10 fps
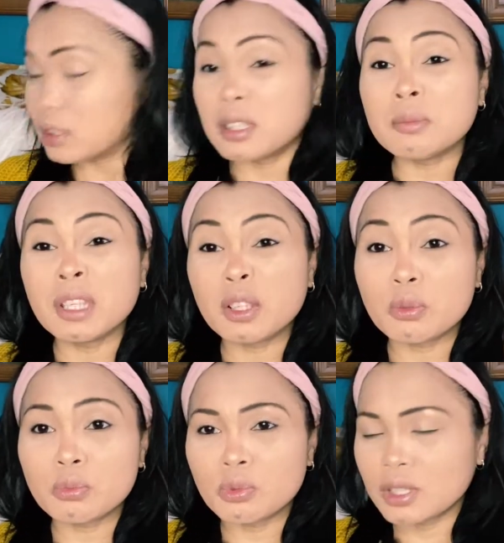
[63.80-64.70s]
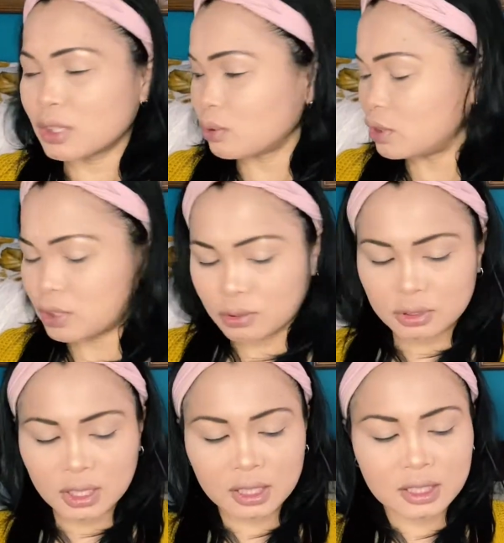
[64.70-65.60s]
ibig ko muna to dito
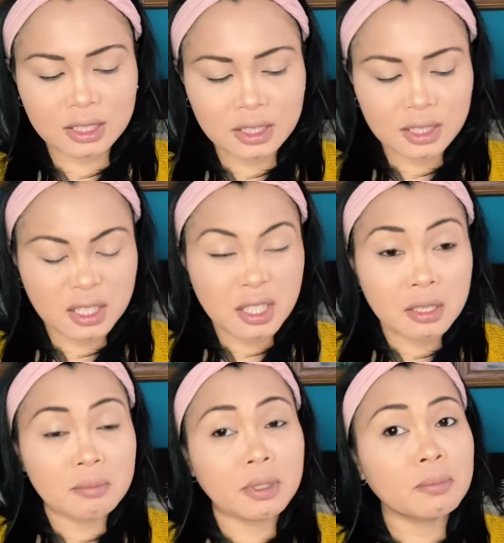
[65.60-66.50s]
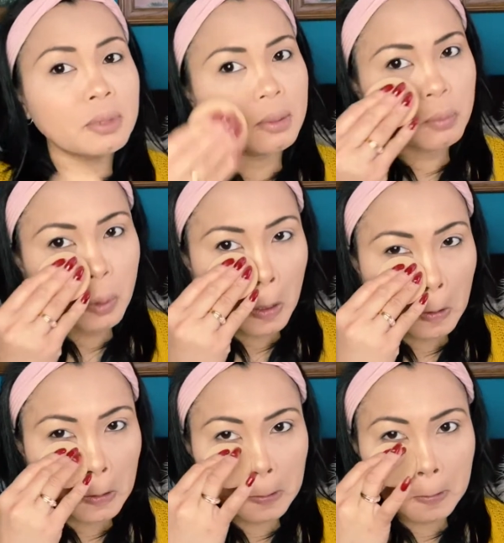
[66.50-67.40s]
sa akin. Mag-bake muna ko
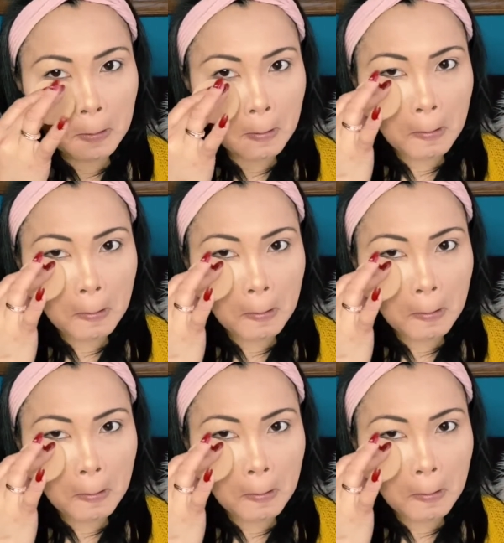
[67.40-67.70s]
dito.